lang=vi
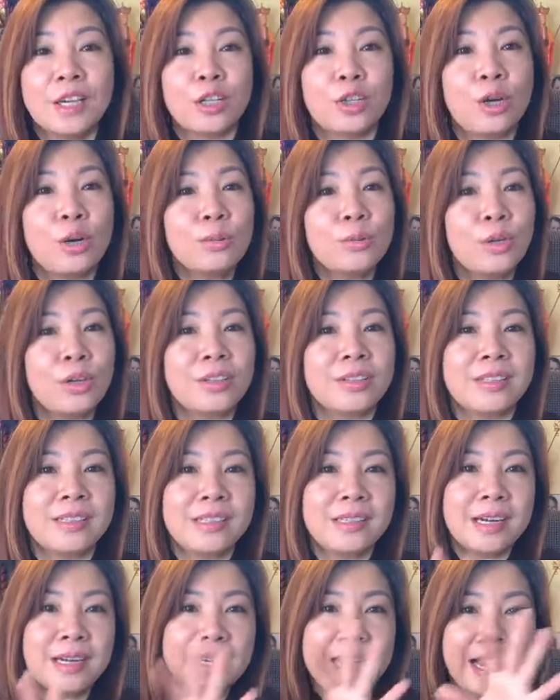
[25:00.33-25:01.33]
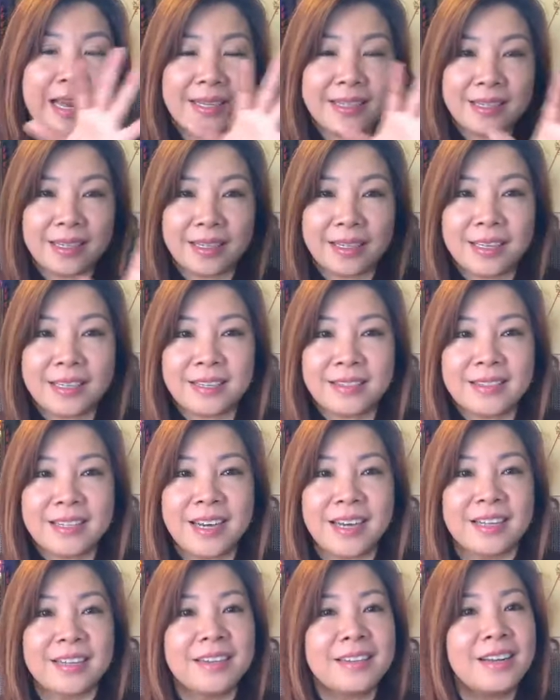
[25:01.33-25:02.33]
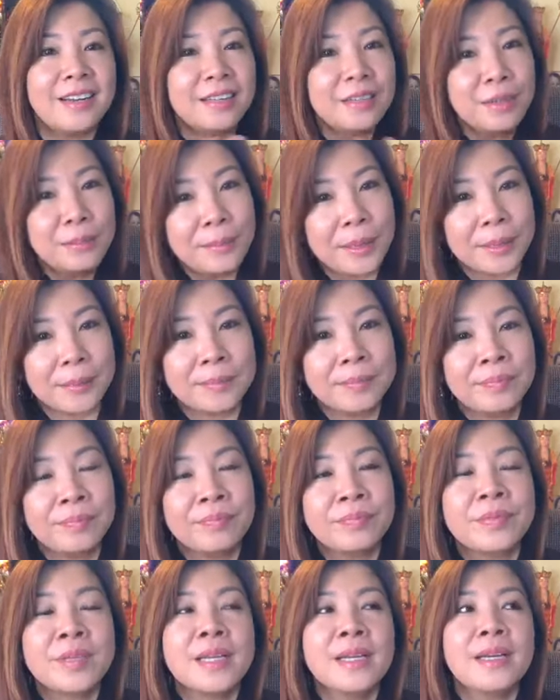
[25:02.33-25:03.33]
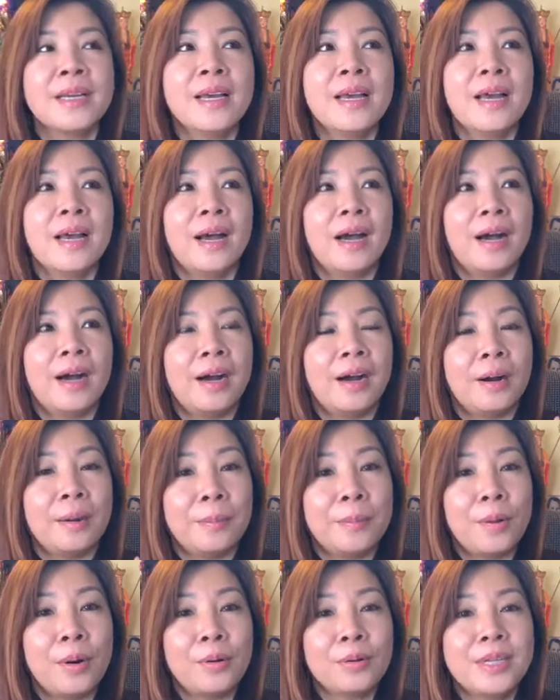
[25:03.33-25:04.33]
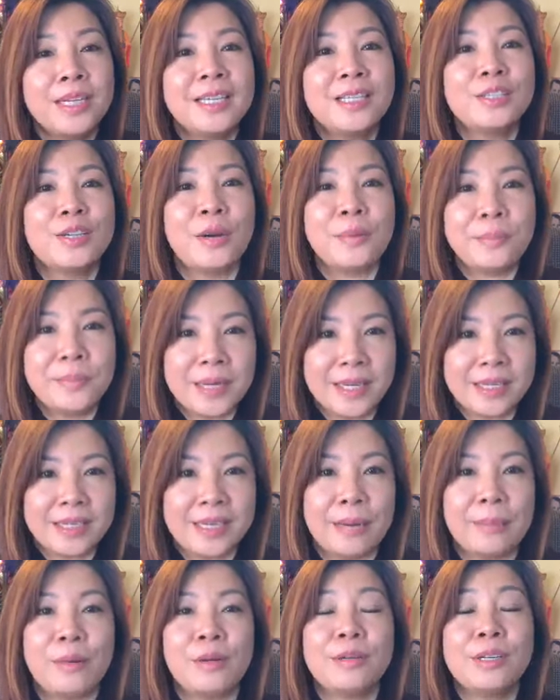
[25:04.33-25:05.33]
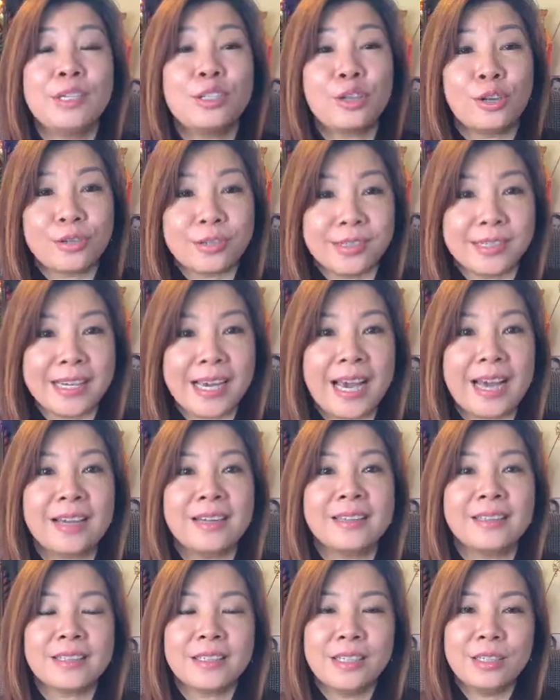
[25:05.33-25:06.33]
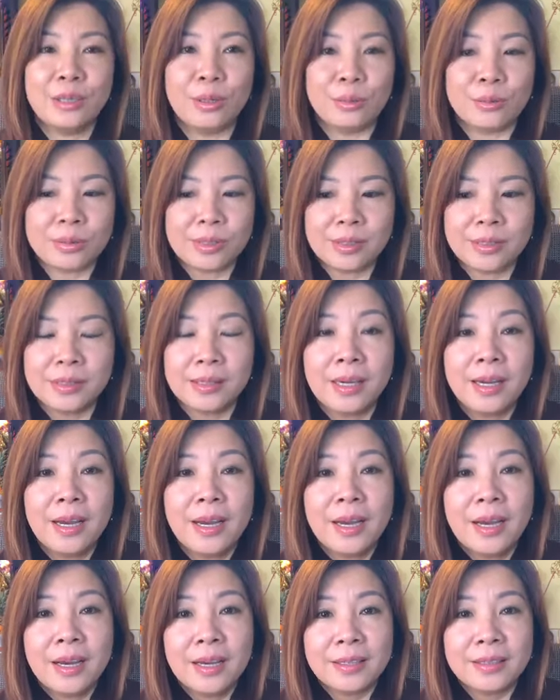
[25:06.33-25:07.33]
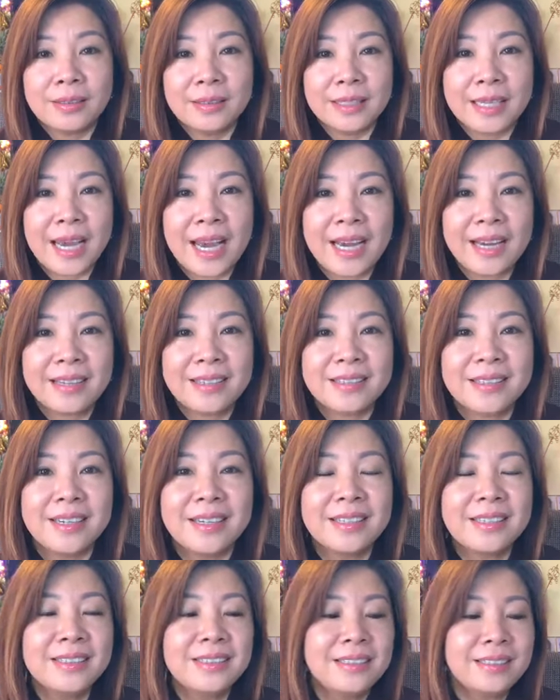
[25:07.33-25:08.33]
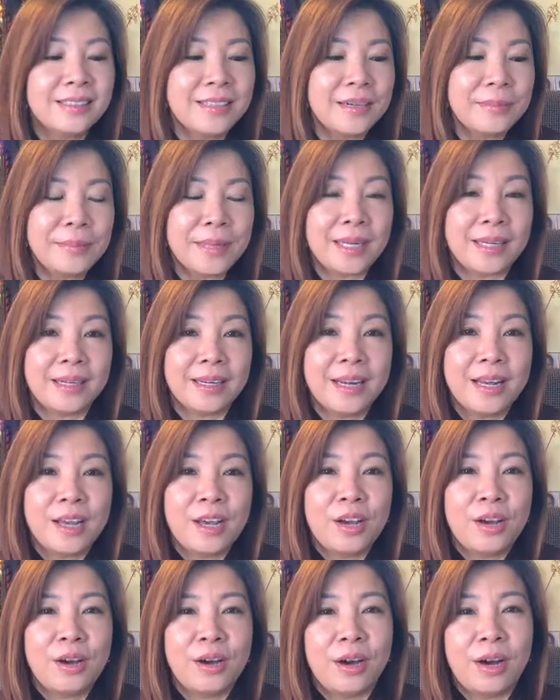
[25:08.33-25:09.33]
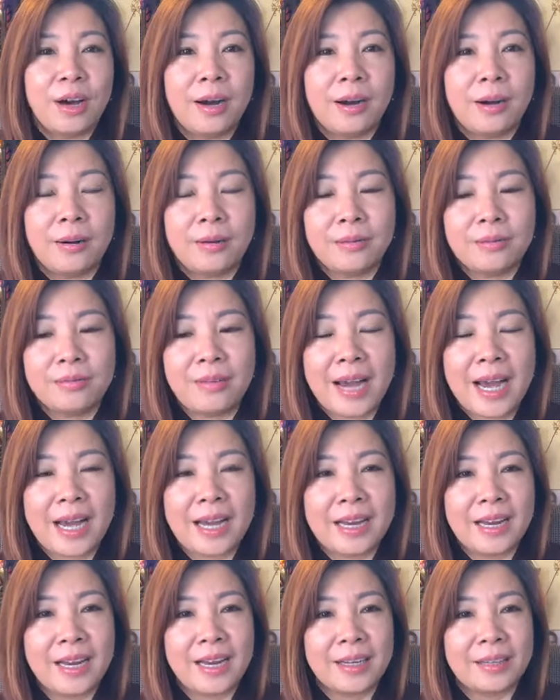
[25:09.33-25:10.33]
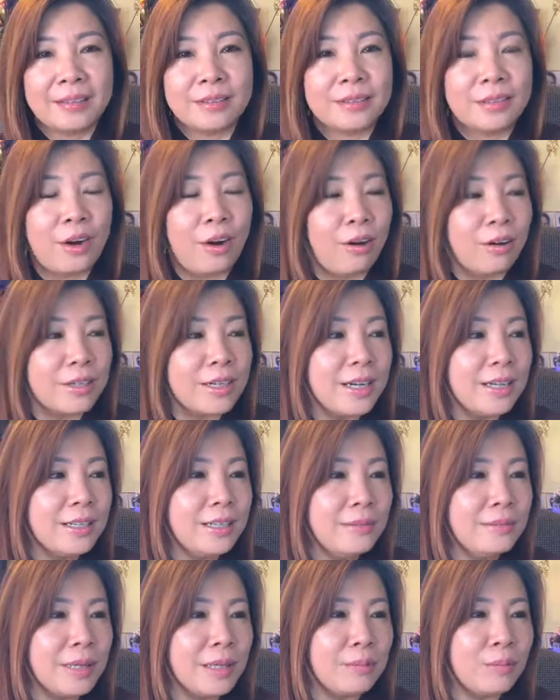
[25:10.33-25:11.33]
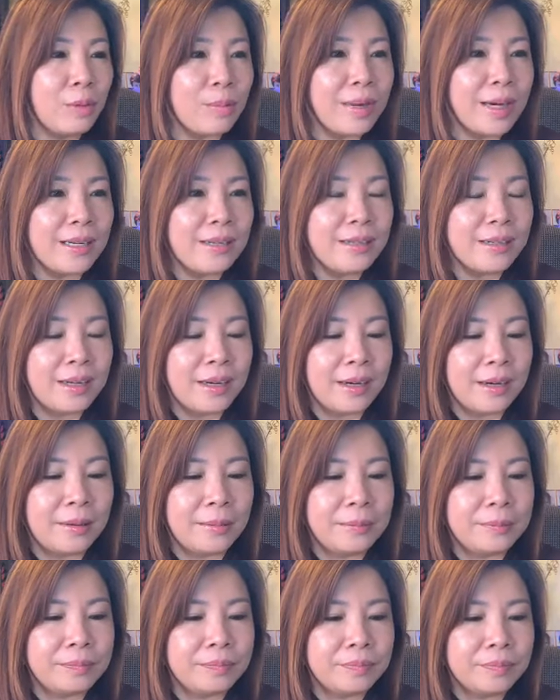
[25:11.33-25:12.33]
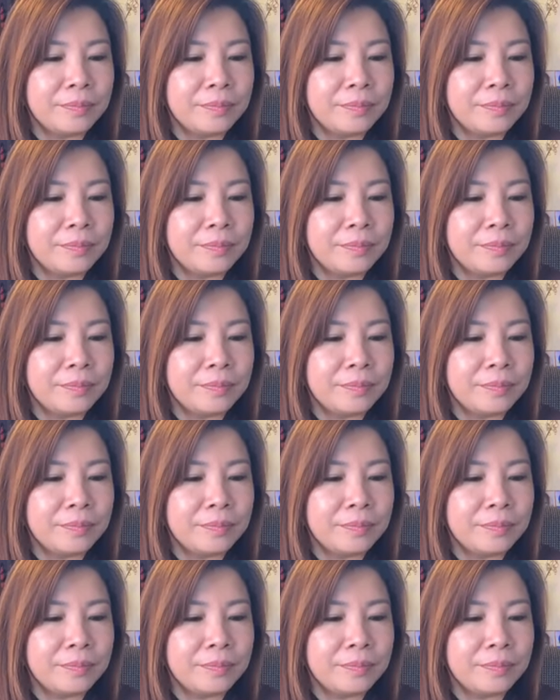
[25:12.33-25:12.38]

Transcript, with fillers: nghĩ tốt cho tất cả những cái vấn đề nó đến với mình à, bố thí cho mình và bố thí cho người khác thí dụ như người khác đến với mình à, và họ đến với mình một cách à,